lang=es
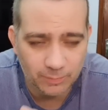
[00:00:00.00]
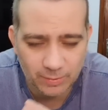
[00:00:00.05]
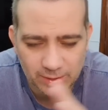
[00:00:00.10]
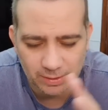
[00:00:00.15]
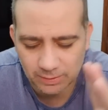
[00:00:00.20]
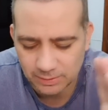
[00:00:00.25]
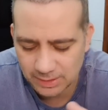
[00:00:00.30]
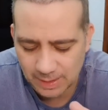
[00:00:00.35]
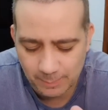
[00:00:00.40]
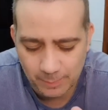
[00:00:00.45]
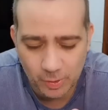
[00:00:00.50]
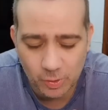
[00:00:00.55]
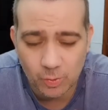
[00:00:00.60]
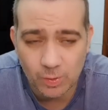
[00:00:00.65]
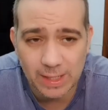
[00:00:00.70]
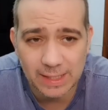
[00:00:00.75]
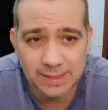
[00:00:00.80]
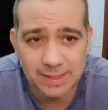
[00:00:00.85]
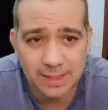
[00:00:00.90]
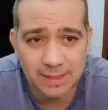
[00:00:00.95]
Bueno, tampoco
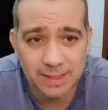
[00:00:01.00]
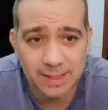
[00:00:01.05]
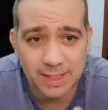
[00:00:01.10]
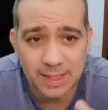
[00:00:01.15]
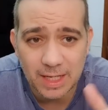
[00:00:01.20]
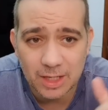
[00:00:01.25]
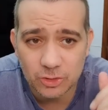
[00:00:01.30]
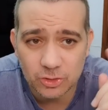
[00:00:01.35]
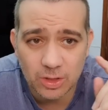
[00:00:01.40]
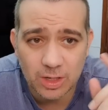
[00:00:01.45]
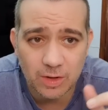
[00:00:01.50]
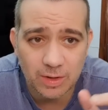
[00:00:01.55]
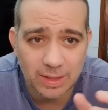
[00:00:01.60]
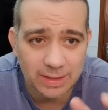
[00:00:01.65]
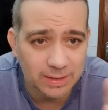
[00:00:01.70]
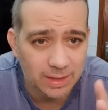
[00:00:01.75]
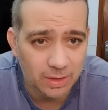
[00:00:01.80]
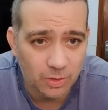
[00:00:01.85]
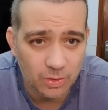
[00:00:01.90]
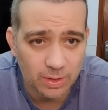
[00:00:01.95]
voy a entrar en detalle, zona
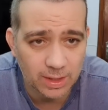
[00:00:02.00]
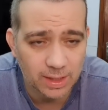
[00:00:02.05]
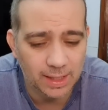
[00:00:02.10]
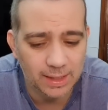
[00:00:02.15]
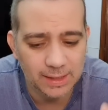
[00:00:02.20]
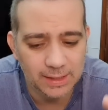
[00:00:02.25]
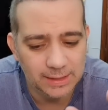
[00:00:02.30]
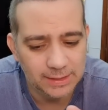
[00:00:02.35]
jodida.